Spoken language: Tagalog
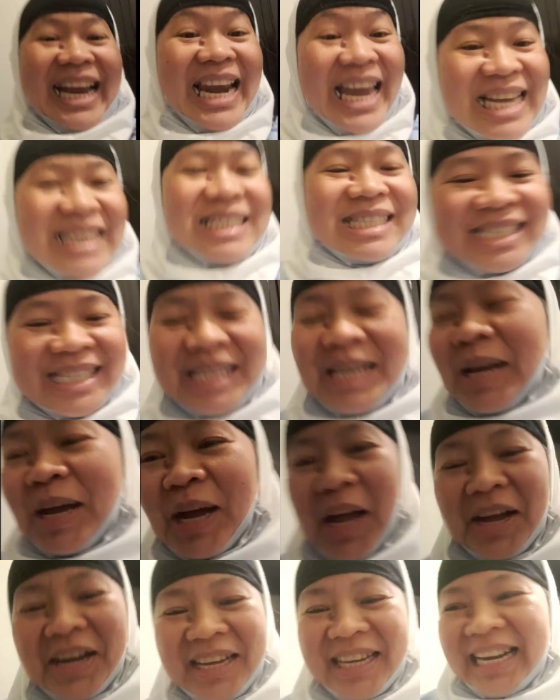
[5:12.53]
Kalas.
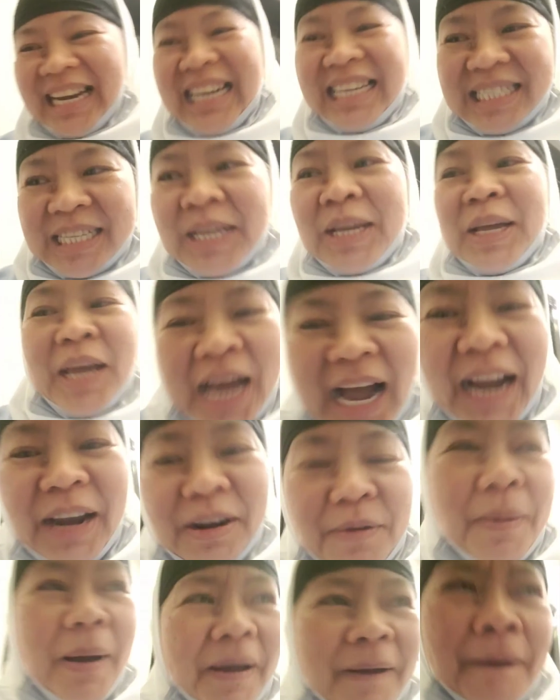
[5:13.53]
Ay, kalas.
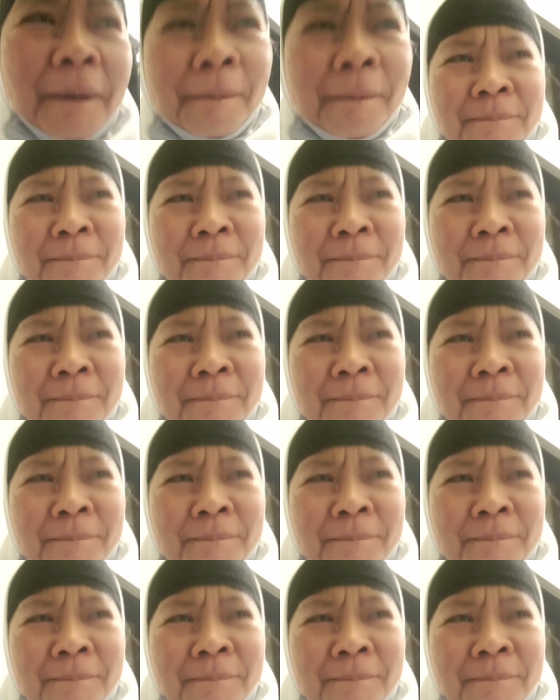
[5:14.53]
Ano ba?